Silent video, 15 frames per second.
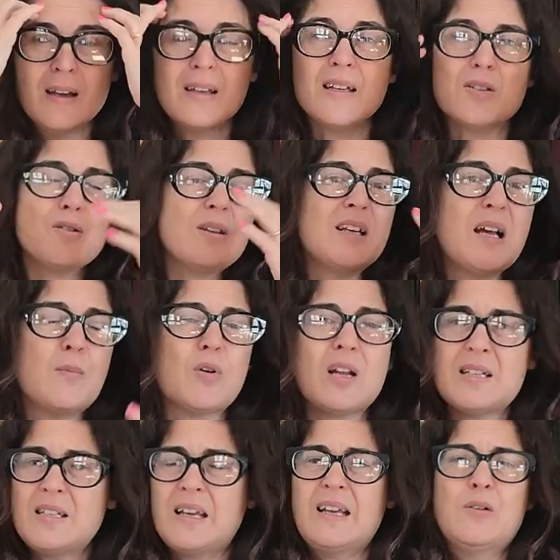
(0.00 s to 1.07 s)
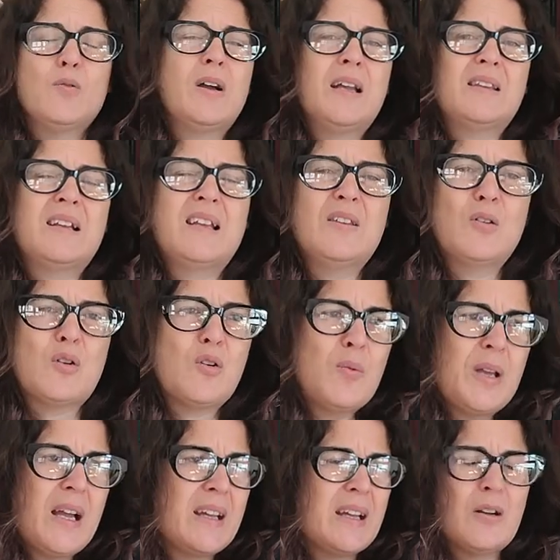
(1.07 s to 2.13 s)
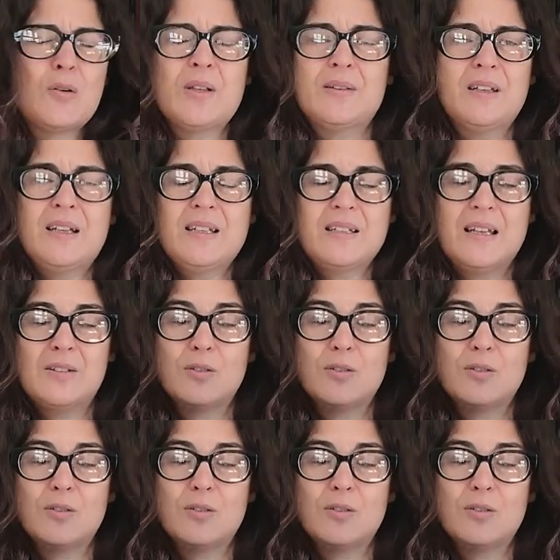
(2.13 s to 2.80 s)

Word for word: que eso de enamorarse, que nunca ha tenido novia y que no le interesa.